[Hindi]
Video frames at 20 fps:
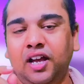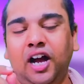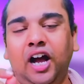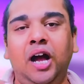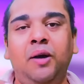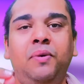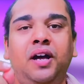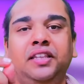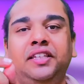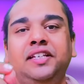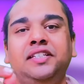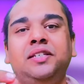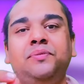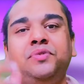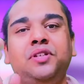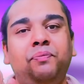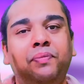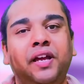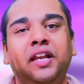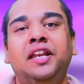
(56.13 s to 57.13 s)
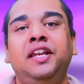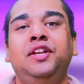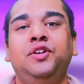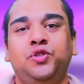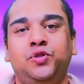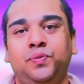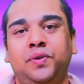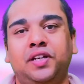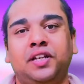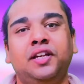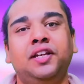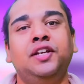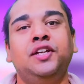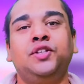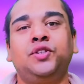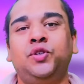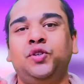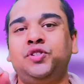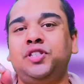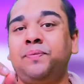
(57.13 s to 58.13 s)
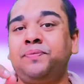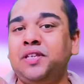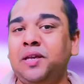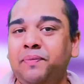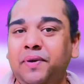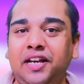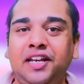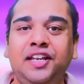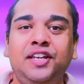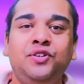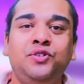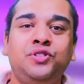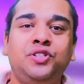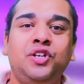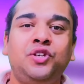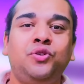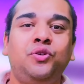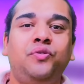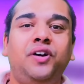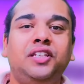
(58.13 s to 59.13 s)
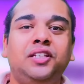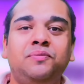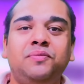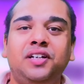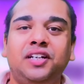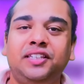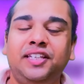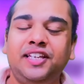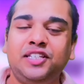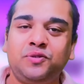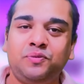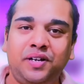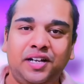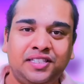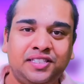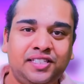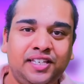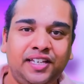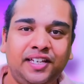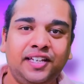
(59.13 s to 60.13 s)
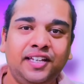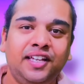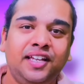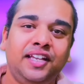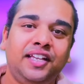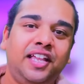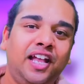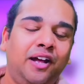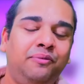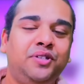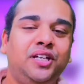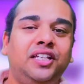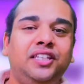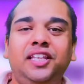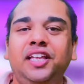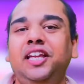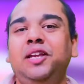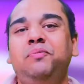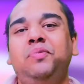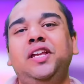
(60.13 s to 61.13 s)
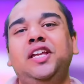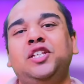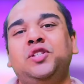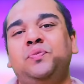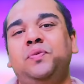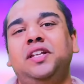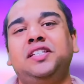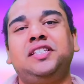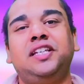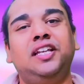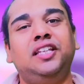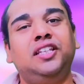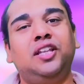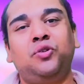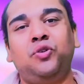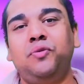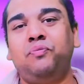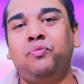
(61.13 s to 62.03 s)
अब आते हैं सबसे पहली न्यूज़ पर तो सबसे पहली न्यूज़ की शुरुआत हम करते हैं इस बात से कि आप जानते हैं कि पी प्लस के अंदर कोई